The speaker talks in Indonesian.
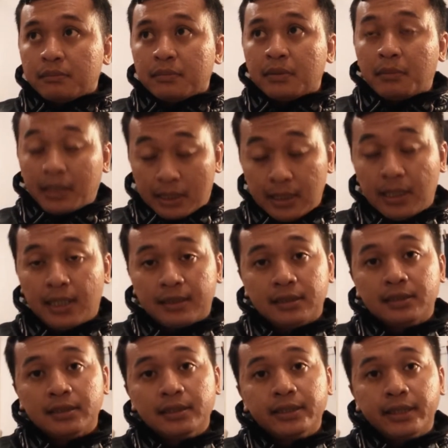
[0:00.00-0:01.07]
5 6 memang gila
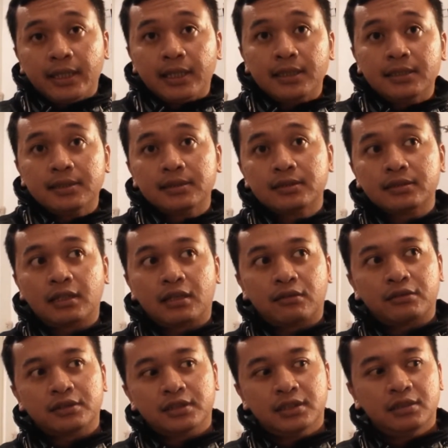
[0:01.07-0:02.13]
sih ya Star
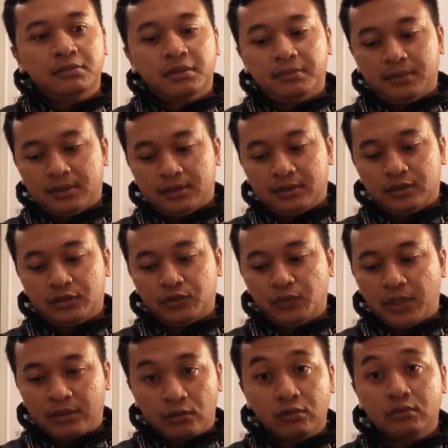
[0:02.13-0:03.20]
Wars ini memang
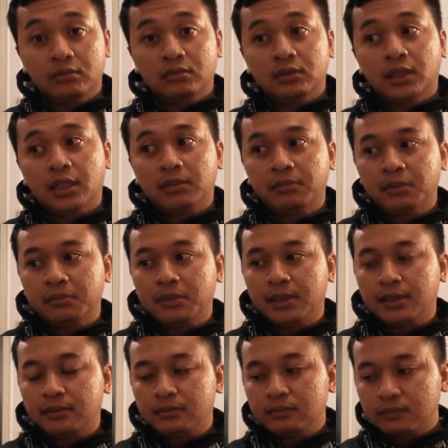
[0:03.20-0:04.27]
sesuatu ya
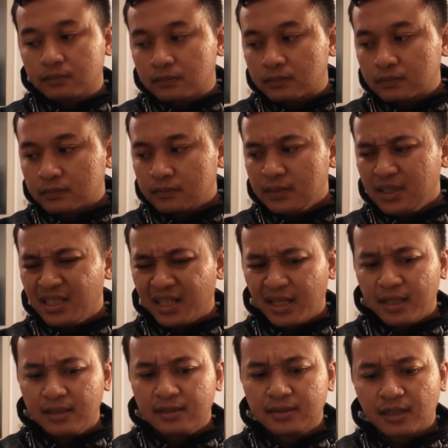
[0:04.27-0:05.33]
memang
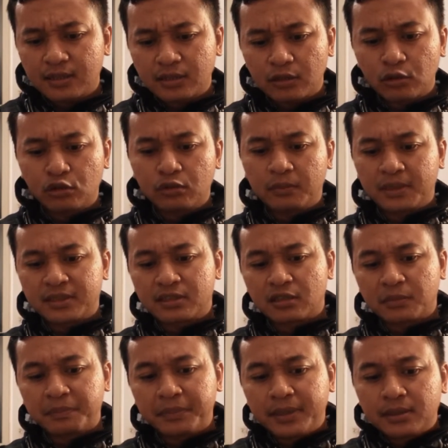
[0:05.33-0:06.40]
kayaknya salah satu
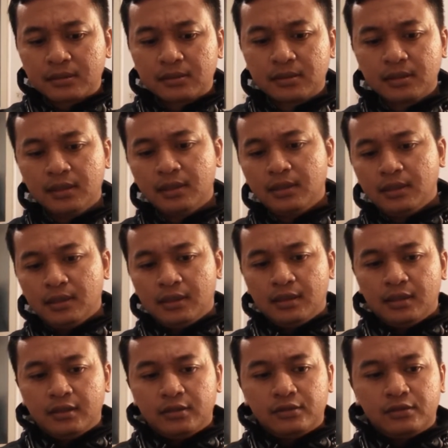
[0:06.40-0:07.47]
masterpiece
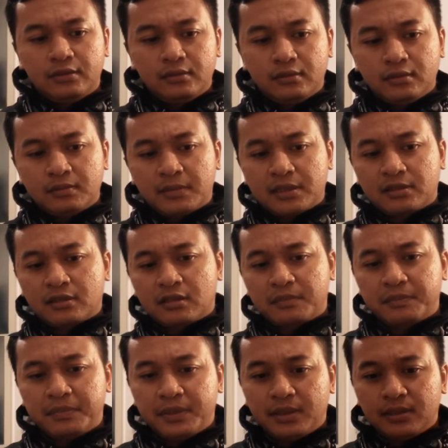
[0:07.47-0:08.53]

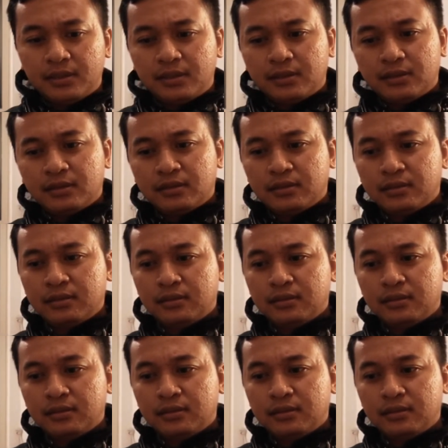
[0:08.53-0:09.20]
masterpiece